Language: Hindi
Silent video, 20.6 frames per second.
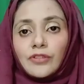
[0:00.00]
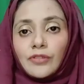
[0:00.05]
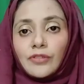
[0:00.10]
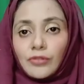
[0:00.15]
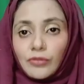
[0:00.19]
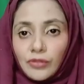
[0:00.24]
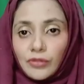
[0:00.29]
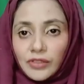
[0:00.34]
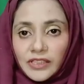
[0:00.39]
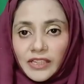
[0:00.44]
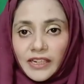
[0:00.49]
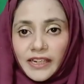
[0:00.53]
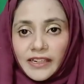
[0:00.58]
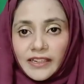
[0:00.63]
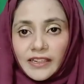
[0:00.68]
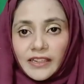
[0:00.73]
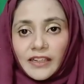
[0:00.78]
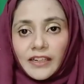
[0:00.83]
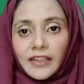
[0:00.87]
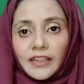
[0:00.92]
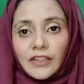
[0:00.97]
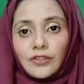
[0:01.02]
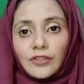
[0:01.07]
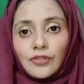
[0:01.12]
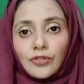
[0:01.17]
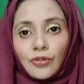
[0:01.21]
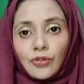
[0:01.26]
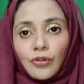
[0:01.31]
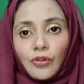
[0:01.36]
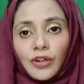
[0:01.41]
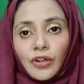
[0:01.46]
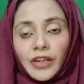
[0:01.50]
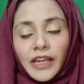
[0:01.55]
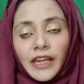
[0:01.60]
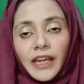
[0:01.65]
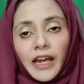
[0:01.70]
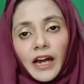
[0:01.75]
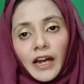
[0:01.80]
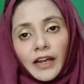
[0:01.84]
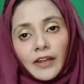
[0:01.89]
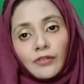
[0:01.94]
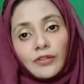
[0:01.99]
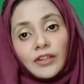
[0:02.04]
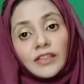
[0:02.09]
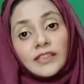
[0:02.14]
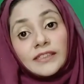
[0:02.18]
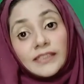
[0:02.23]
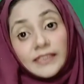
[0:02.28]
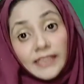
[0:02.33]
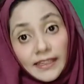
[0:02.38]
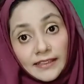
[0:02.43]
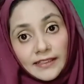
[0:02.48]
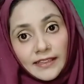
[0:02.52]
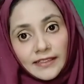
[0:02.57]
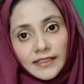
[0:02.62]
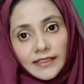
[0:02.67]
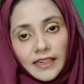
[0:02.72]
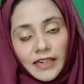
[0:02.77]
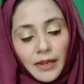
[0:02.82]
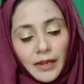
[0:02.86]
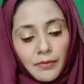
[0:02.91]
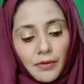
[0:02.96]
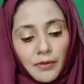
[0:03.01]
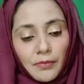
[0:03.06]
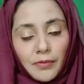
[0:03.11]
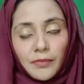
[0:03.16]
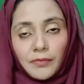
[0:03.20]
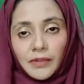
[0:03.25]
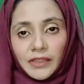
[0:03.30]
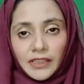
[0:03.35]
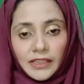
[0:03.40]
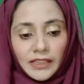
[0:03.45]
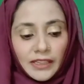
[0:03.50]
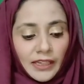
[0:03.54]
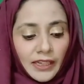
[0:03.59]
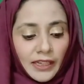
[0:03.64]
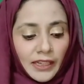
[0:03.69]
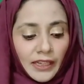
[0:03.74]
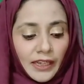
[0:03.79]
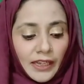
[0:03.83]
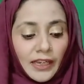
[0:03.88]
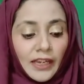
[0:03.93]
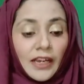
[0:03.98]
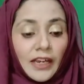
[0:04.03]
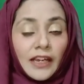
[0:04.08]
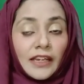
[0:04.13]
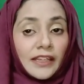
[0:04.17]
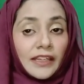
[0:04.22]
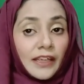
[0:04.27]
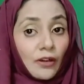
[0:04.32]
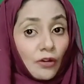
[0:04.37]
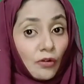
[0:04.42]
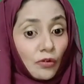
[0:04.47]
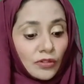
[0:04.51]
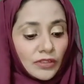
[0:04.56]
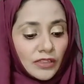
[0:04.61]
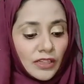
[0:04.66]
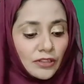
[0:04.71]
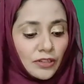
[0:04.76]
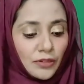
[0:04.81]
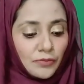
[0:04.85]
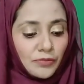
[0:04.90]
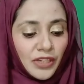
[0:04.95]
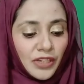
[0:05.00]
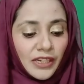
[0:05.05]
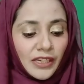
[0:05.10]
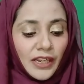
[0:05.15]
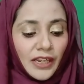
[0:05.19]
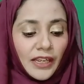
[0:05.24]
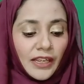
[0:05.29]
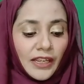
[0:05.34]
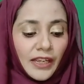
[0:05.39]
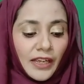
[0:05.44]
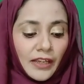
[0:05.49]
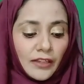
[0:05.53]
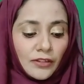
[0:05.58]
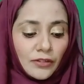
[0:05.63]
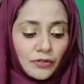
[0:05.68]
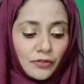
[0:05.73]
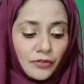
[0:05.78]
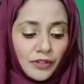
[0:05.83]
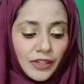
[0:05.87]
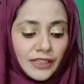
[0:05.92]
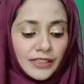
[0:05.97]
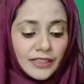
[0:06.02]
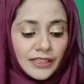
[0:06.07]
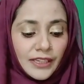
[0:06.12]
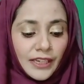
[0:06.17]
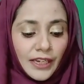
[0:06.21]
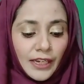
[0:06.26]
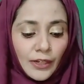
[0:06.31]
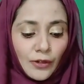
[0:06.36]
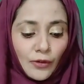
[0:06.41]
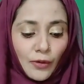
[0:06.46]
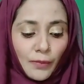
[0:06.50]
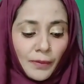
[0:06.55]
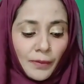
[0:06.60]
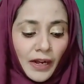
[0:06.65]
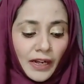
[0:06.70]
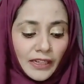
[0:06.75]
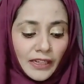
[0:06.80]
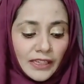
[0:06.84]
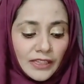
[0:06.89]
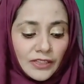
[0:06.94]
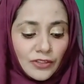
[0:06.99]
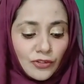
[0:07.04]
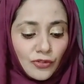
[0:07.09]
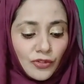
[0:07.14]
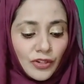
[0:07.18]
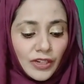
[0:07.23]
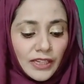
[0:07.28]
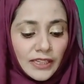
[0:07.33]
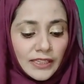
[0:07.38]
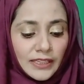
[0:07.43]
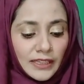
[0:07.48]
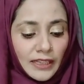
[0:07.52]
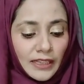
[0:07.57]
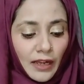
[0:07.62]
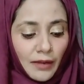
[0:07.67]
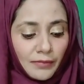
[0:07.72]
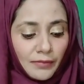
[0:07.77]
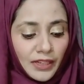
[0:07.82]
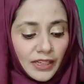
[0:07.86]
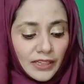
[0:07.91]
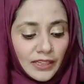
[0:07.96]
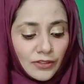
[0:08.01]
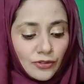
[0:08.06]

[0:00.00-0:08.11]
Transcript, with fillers: वो ज़रूर सेलेक्ट करें जो कि आगे उन्हें सी एस एस करने में भी मदद देंगे ये कौन से सब्जेक्ट हैं ये हैं स्विक्स इंडो पाक हिस्ट्री इस्लामिक